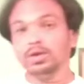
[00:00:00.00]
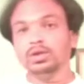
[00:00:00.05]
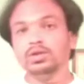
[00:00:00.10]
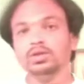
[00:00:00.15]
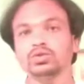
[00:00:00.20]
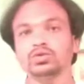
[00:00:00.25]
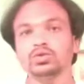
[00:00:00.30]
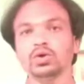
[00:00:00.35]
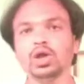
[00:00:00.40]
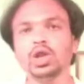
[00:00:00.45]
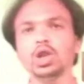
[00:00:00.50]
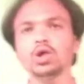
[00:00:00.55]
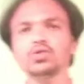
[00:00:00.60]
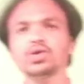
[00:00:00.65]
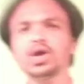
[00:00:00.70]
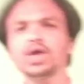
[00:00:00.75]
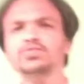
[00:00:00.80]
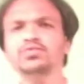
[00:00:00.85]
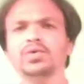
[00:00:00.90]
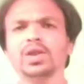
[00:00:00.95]
तो हेलो
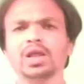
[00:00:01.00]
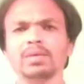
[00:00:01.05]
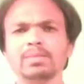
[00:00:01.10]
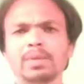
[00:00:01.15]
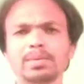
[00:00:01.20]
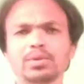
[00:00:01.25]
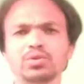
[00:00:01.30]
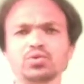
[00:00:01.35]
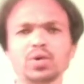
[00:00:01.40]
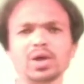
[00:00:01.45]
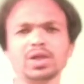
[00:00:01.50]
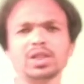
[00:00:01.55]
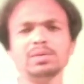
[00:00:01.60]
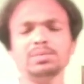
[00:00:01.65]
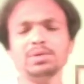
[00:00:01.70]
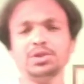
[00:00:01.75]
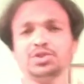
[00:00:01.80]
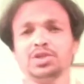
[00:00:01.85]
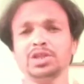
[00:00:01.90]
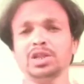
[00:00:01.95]
गाइस वेलकम आपका स्वागत है
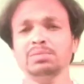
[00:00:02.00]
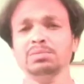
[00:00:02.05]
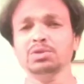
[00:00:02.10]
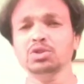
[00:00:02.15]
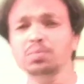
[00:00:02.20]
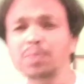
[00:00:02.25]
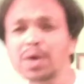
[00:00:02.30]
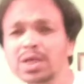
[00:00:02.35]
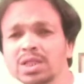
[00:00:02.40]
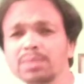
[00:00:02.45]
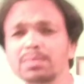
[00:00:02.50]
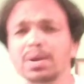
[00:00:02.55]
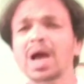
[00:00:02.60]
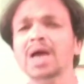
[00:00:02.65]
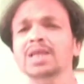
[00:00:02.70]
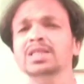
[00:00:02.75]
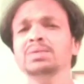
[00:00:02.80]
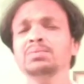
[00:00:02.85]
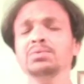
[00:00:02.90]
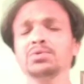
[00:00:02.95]
मेरे चैनल में तो भाई साहब
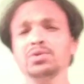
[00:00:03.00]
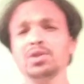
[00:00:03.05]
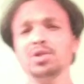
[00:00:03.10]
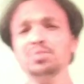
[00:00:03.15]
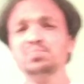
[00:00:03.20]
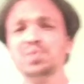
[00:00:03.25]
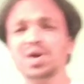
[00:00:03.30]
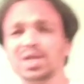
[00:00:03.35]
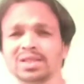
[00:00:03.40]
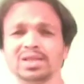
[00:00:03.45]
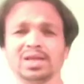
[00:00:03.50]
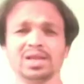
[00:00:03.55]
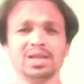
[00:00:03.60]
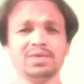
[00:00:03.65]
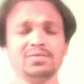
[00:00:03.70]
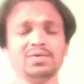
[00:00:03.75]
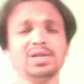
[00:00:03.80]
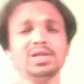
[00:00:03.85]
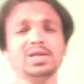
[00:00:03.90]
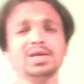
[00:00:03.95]
आज हम इस वीडियो में बात करने
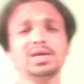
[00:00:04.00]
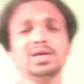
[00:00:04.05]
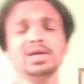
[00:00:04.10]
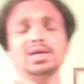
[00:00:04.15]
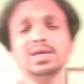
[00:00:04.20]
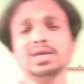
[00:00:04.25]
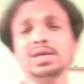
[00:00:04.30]
वाले हैं